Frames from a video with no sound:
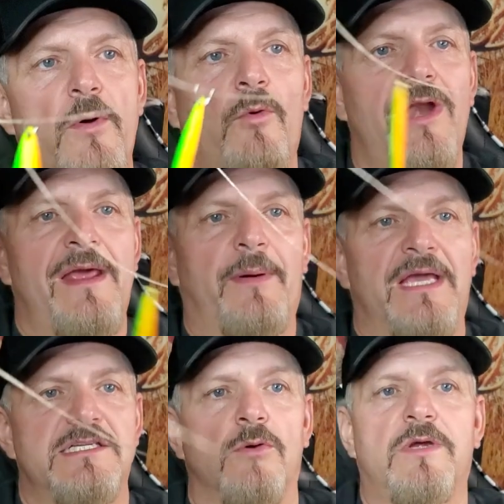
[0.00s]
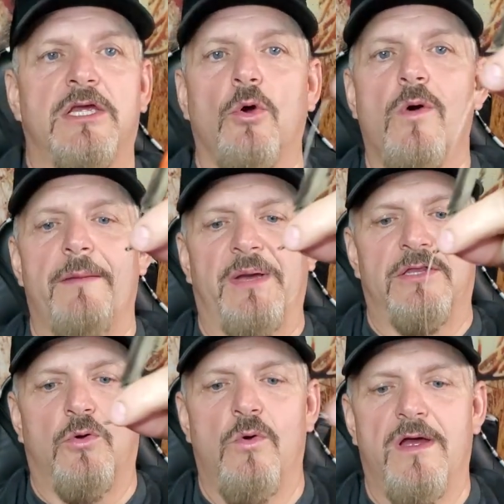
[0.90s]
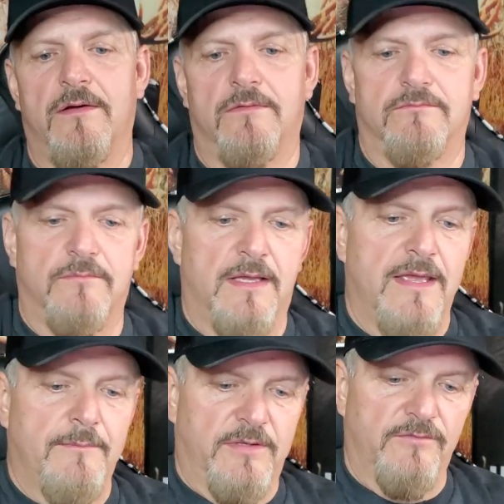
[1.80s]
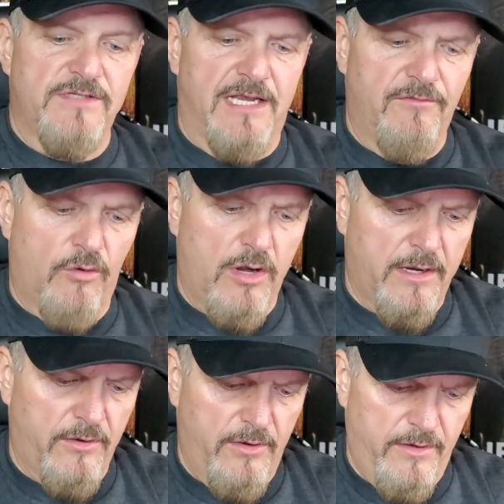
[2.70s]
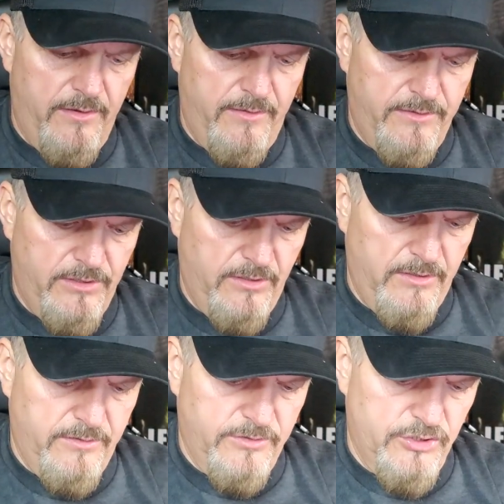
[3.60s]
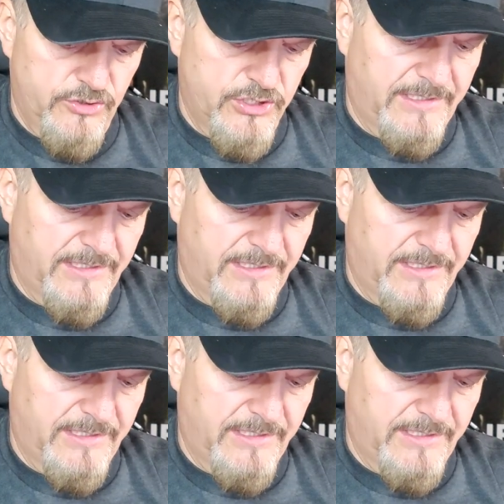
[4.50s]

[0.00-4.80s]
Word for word: moins l'impression qu'il court après de quoi. Puis vous allez voir, euh, j'ai